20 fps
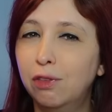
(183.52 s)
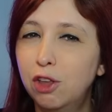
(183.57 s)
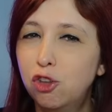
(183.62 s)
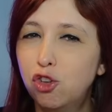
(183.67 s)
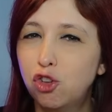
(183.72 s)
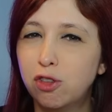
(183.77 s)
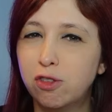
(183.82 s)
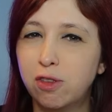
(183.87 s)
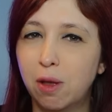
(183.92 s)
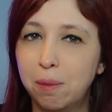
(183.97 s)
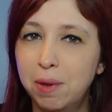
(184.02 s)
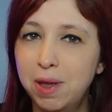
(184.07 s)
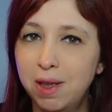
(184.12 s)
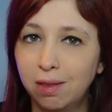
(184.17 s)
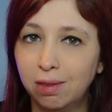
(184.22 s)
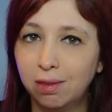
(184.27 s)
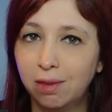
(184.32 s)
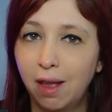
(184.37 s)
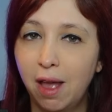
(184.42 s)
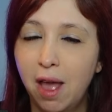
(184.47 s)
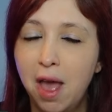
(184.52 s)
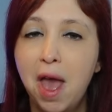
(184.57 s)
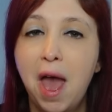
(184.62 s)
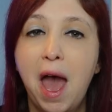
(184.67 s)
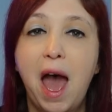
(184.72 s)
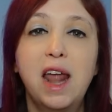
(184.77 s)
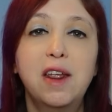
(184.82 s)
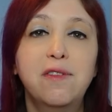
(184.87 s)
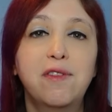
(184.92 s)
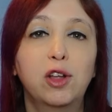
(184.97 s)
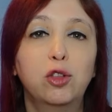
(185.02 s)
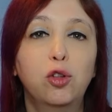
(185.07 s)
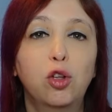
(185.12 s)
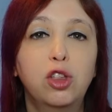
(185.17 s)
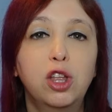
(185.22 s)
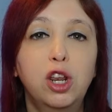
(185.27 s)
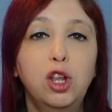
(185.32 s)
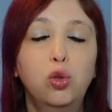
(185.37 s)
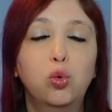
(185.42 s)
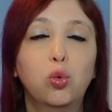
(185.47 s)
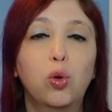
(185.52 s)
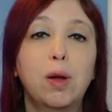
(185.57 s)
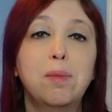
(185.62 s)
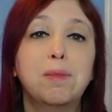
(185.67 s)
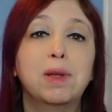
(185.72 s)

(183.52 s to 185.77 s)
decisamente, arrivando addirittura